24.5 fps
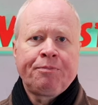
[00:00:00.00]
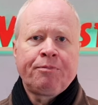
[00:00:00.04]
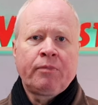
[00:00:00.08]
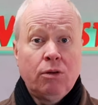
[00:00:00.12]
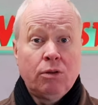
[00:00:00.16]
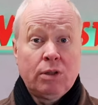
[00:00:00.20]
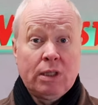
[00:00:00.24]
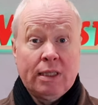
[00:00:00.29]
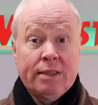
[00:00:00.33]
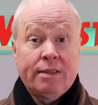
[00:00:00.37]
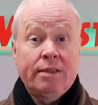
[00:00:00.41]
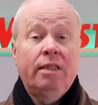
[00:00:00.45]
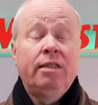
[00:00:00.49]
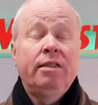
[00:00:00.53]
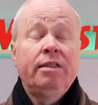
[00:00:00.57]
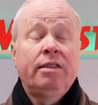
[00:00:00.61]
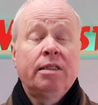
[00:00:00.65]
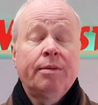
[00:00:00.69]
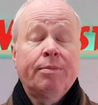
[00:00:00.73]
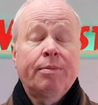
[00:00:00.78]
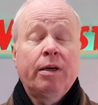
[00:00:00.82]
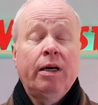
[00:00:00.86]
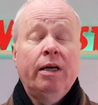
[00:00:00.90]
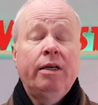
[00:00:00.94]
Und ganz ehrlich, ich
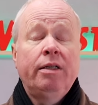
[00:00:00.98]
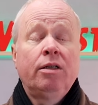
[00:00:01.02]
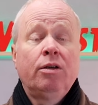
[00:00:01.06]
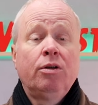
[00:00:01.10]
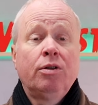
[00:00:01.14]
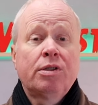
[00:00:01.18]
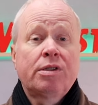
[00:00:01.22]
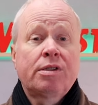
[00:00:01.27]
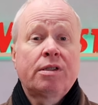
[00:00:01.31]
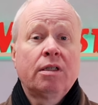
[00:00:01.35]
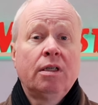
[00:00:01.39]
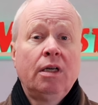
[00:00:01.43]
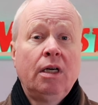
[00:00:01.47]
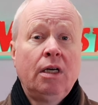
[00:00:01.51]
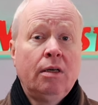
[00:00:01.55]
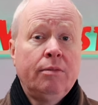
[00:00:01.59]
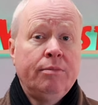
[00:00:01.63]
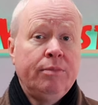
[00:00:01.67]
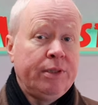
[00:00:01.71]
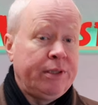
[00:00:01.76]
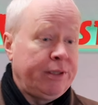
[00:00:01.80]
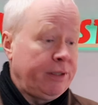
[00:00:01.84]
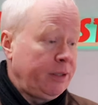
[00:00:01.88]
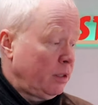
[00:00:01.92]
habe keine Lust,
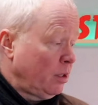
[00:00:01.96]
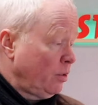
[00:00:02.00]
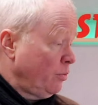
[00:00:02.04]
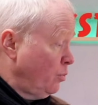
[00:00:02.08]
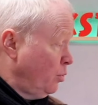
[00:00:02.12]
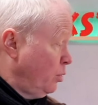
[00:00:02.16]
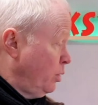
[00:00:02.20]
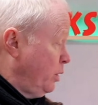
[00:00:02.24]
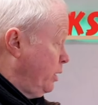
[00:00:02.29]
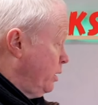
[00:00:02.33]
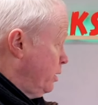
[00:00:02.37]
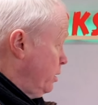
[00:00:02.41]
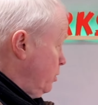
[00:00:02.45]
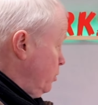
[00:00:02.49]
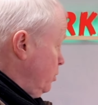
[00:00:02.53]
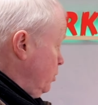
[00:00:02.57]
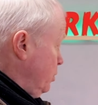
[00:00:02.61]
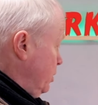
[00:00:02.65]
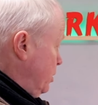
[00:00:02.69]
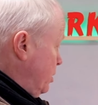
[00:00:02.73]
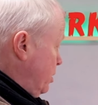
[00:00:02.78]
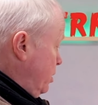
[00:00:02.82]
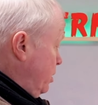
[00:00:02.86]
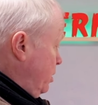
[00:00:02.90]
mich irgendwo hier
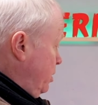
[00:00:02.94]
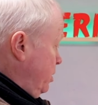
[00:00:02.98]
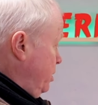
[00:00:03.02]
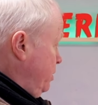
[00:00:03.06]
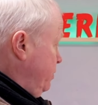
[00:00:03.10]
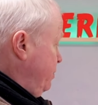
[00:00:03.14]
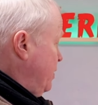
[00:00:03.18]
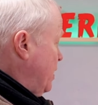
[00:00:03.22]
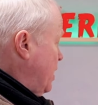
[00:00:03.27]
unter die